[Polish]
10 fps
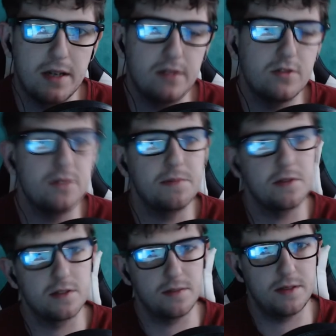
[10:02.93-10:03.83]

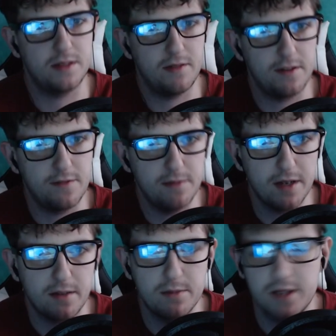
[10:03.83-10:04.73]
szybko sobie załatwimy
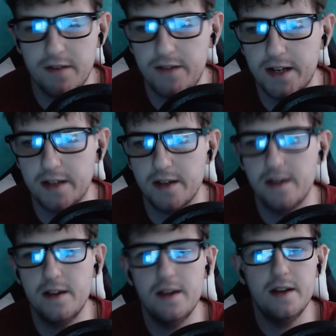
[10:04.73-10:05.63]
jakąś awerkę
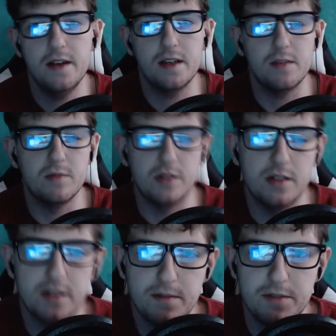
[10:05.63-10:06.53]

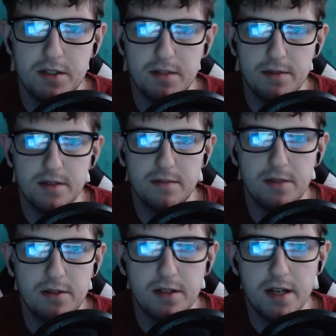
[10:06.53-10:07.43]
Myślę, że przejdziemy sobie
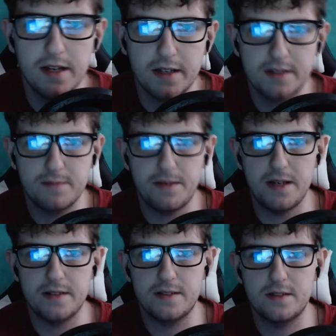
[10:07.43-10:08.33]
do gierek z
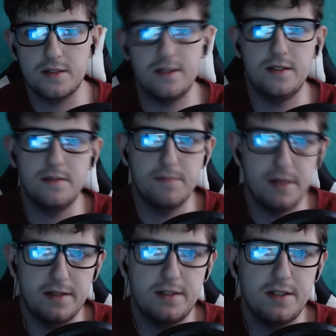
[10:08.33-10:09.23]
PS3,
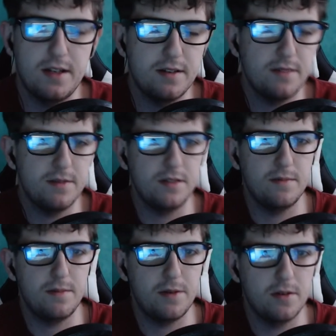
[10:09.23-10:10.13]
PS4, żeby
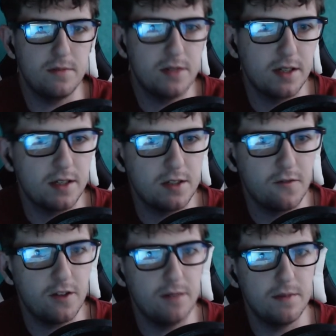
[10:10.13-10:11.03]
sobie porobić jakieś
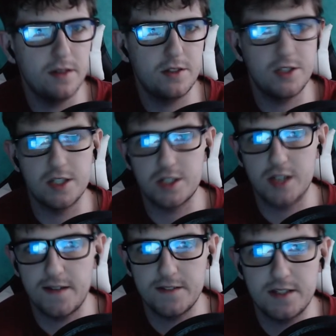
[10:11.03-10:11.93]
filmy czy też
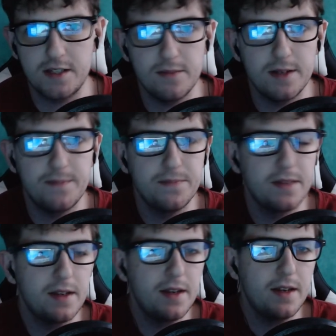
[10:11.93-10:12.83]
live streamy.
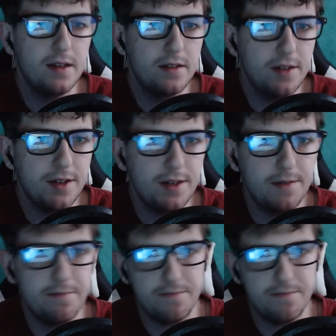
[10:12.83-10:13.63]
No i